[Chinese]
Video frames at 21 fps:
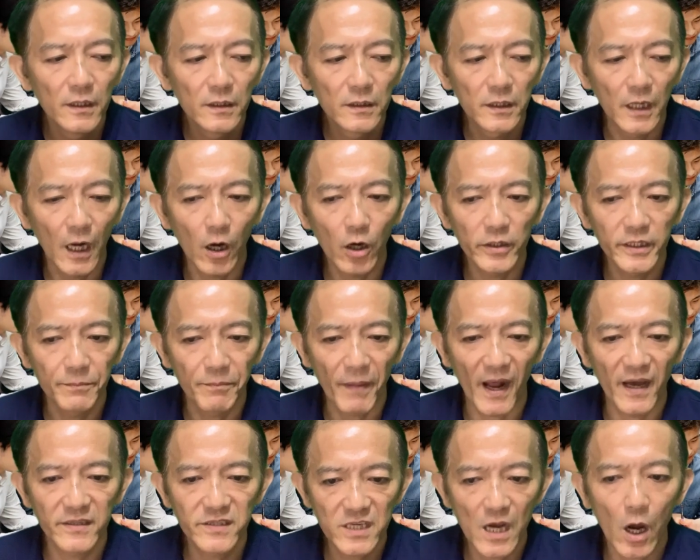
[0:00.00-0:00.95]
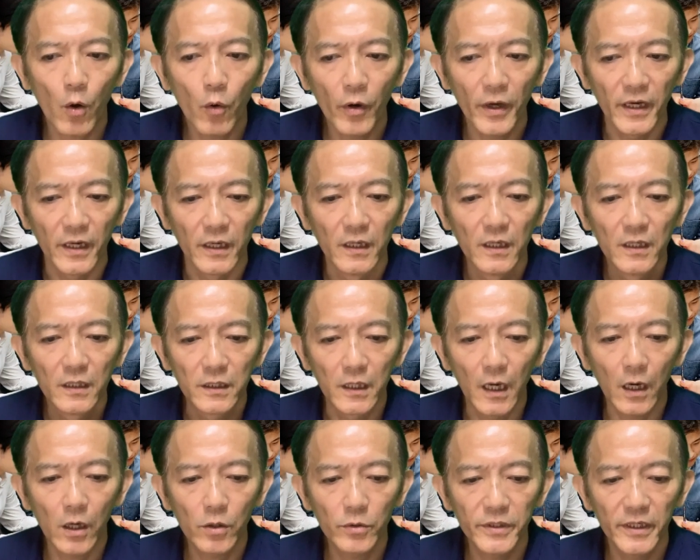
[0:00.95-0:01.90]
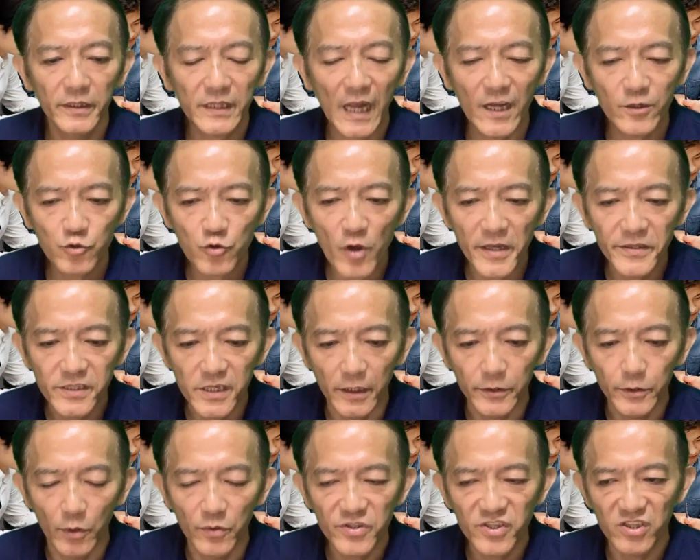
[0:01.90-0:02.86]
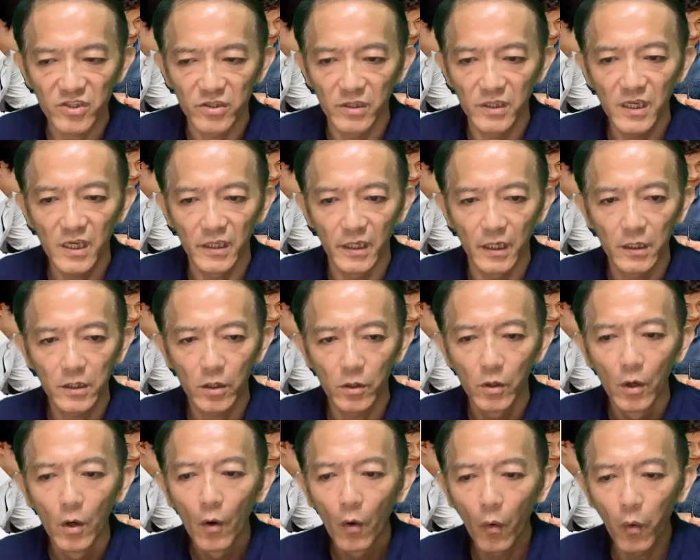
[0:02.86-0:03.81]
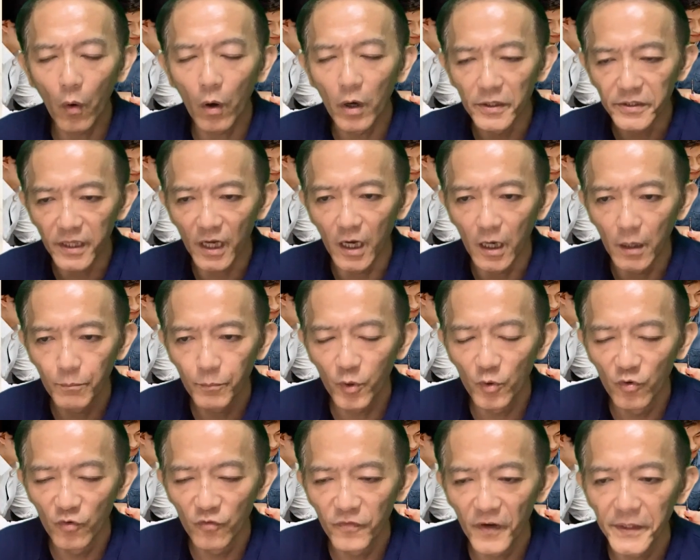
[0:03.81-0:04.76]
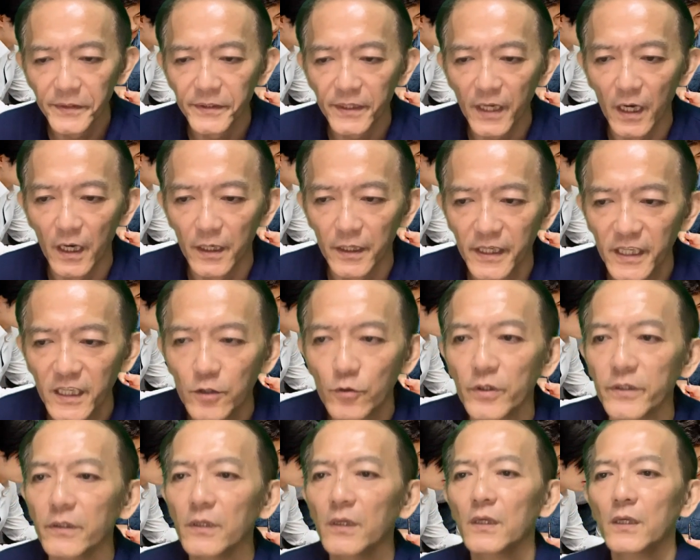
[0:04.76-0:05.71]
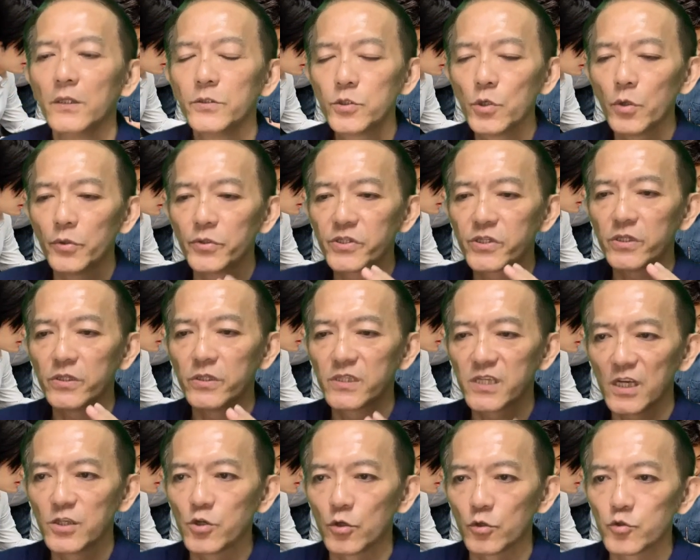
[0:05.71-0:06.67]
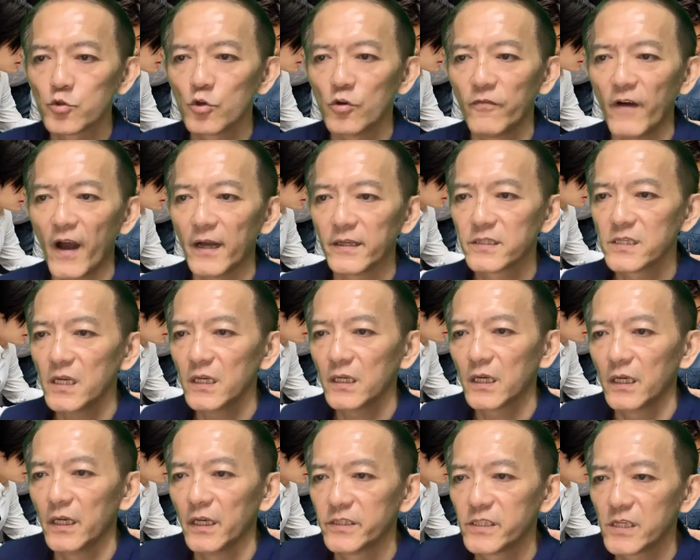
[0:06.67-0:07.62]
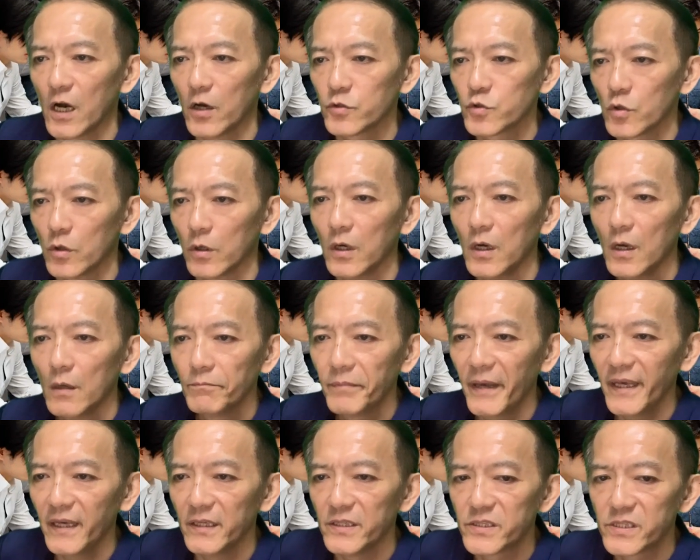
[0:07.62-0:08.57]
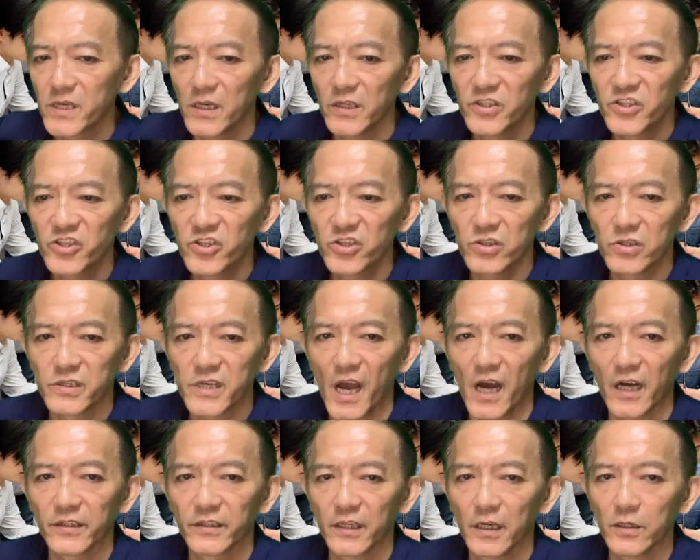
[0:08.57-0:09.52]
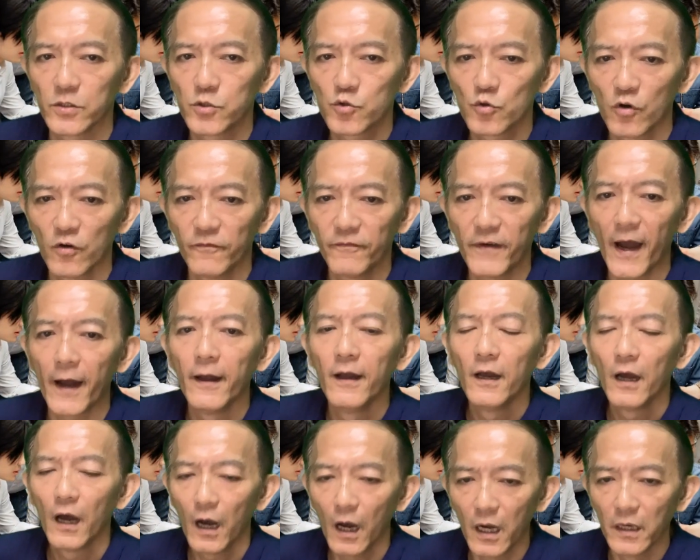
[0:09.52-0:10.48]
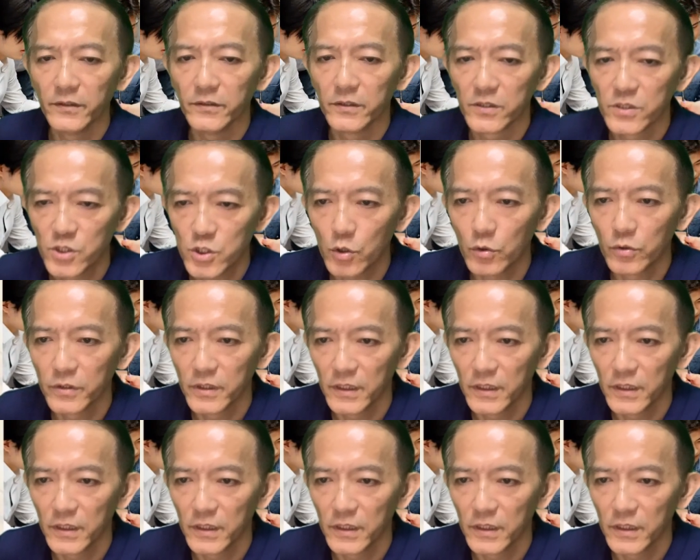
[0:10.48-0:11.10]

然后你把它教会了，然后呢，他赚钱的同时，你也能够获得部分的利润，就是这种做法。这个呢叫做倍增市场的做法，很重